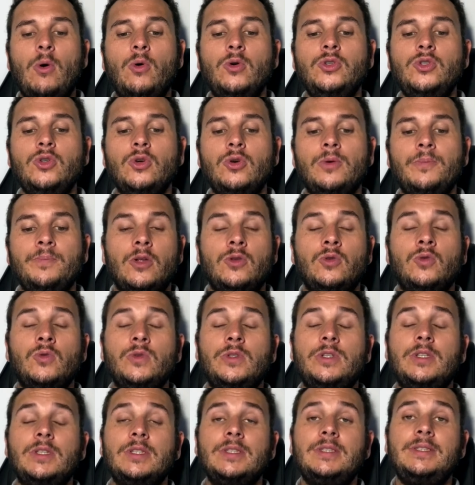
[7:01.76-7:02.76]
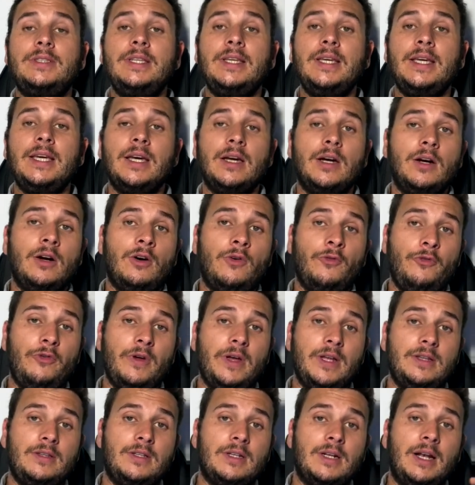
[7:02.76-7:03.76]
audio. Donc c'est euh, en
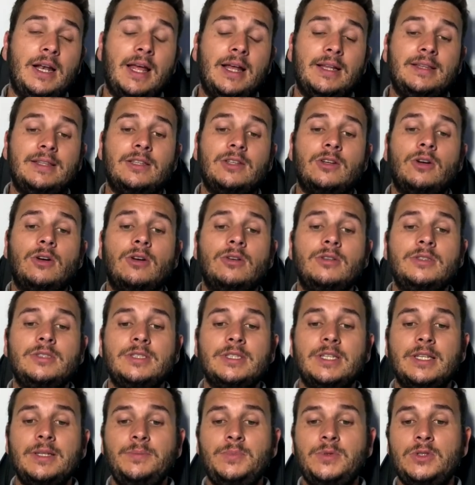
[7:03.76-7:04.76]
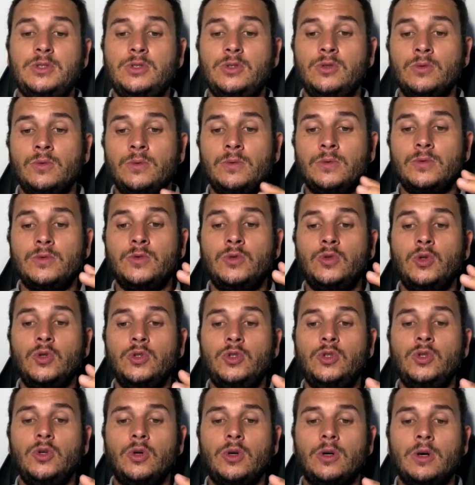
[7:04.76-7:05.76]
fait la transcription
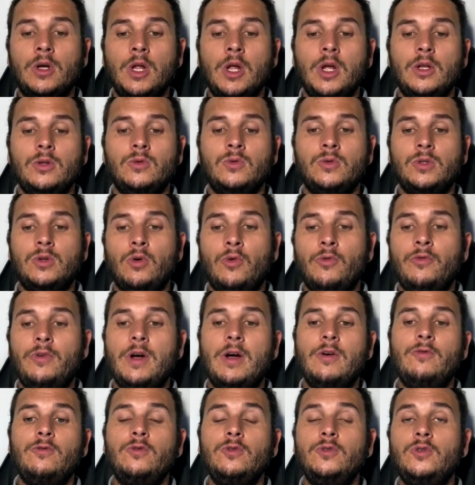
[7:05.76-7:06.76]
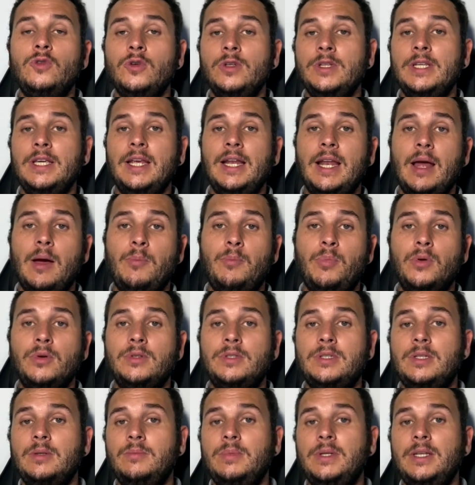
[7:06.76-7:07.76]
d'audio. Donc on va vous donner la
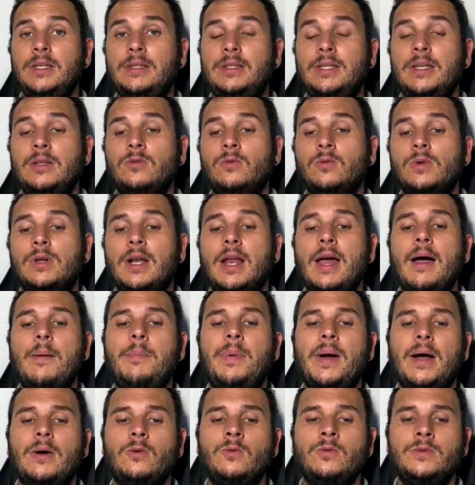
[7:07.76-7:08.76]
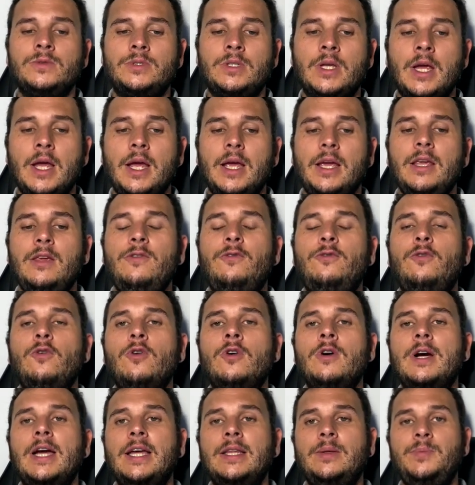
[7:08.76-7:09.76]
possibilité. Donc là par contre il
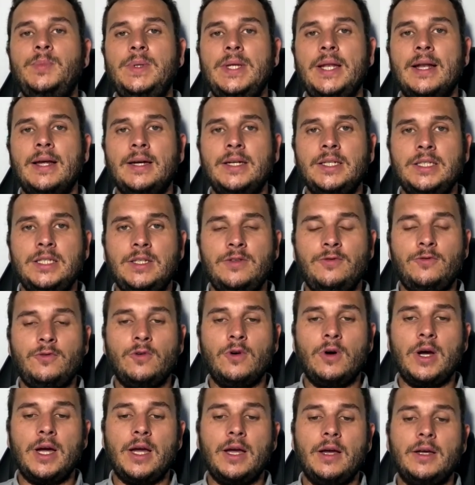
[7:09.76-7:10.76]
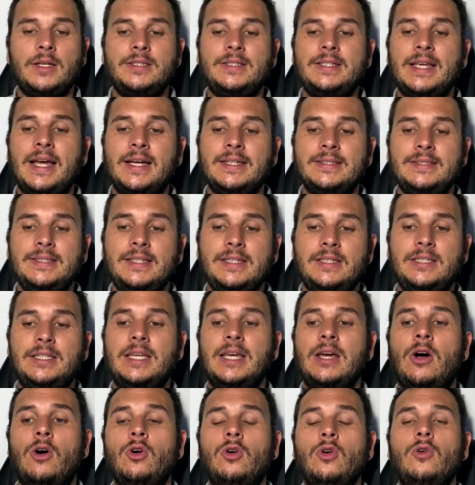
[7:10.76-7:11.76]
faut être bilingue, il faut c'est un site qui est
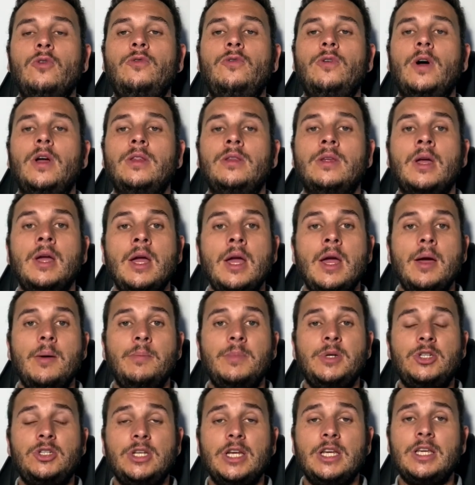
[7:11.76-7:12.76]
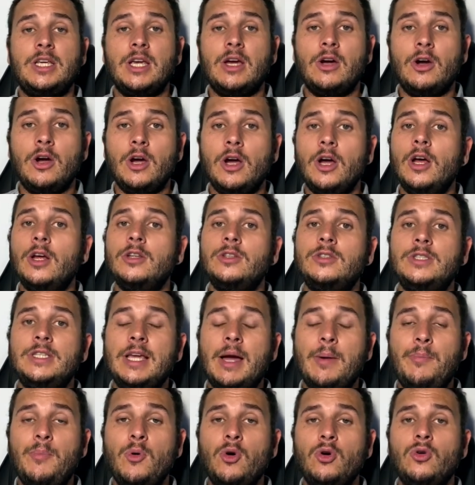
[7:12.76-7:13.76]
anglophone. Mais je sais qu'il y, a
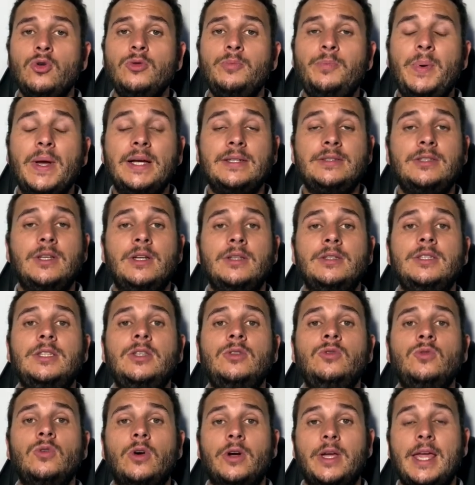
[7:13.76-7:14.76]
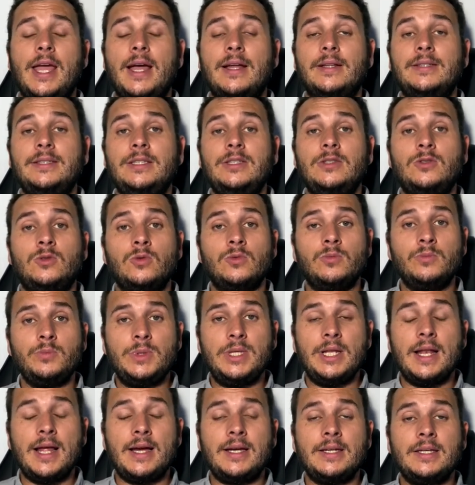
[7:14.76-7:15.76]
beaucoup de personnes qui nous regardent qui sont
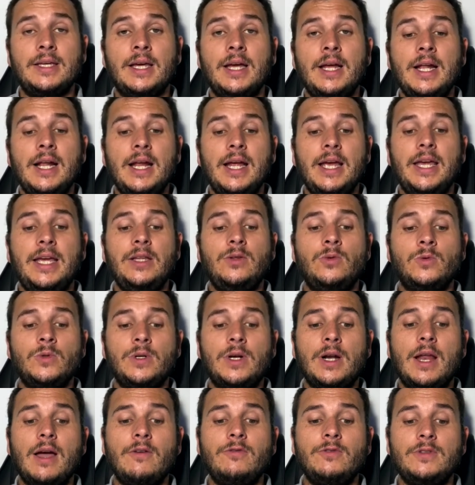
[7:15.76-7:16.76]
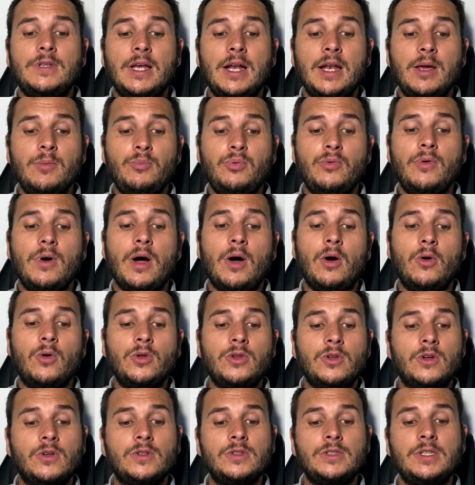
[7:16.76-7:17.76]
bilingues et donc là vous allez pouvoir
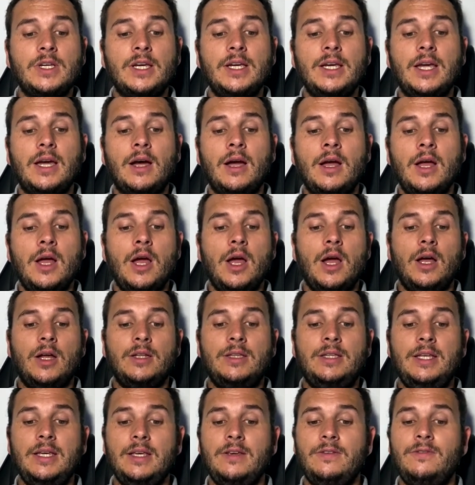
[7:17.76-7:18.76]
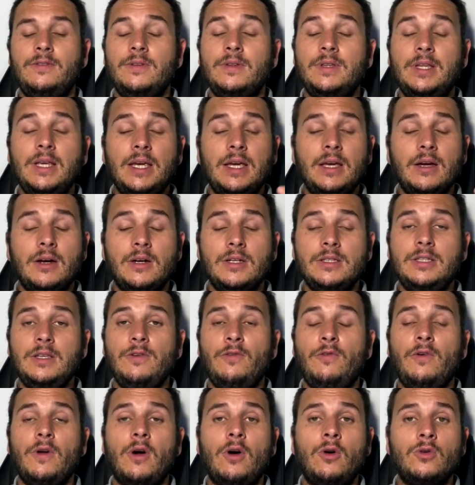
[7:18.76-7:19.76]
retranscrire des, euh,
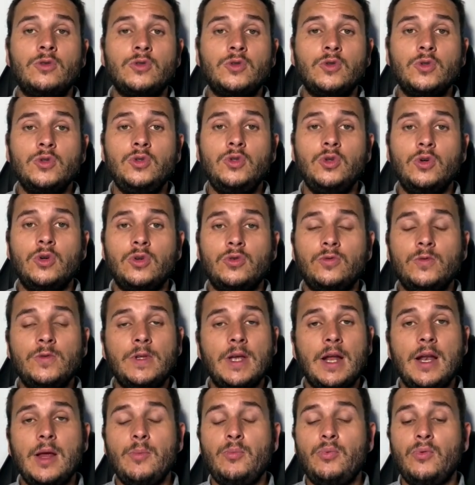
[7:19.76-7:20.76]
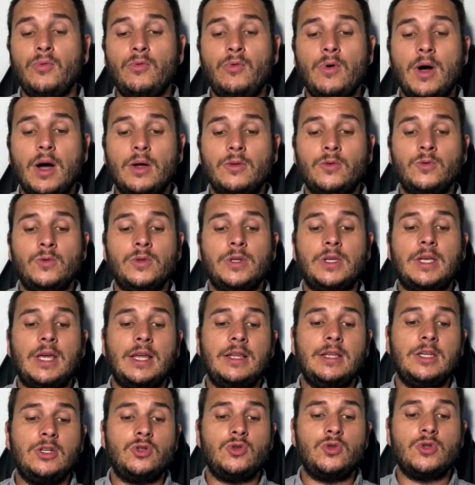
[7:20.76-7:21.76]
différents audios que vous allez pouvoir donc
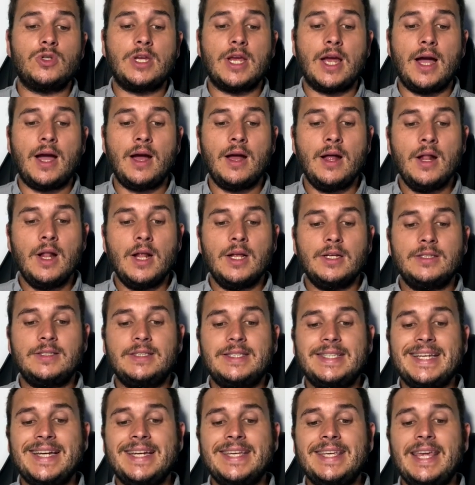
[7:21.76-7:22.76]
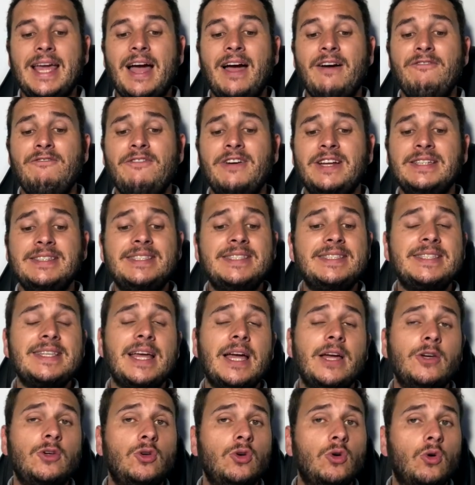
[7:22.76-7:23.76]
gagner jusqu'à 5 à
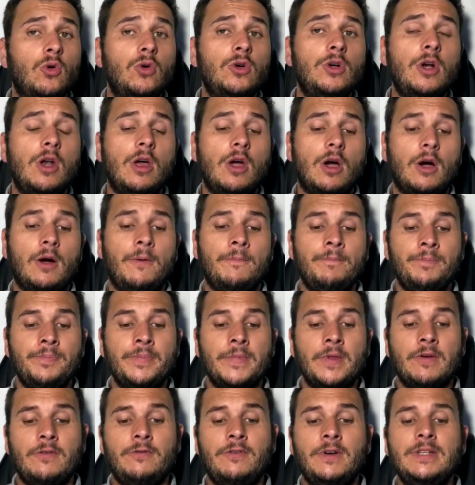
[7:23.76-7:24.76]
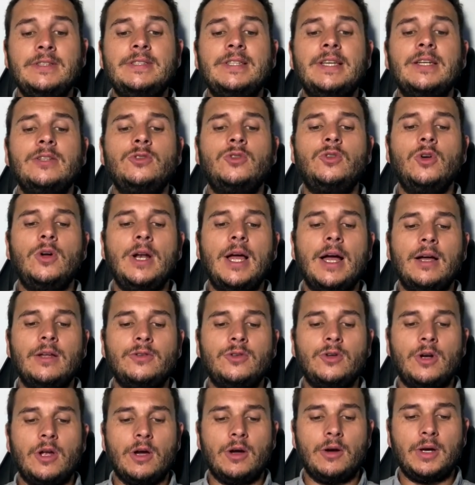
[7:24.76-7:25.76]
25 euros de l'heure, 25 dollars de
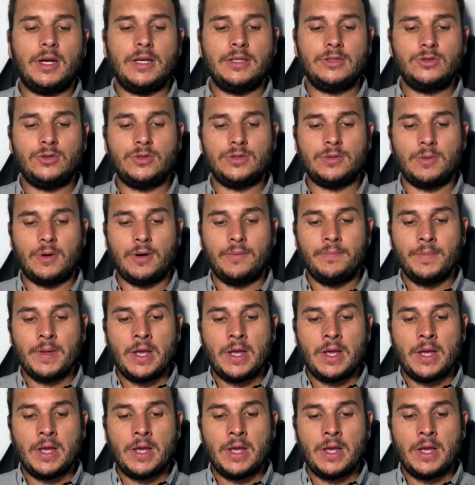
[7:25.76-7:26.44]
l'heure, excusez-moi.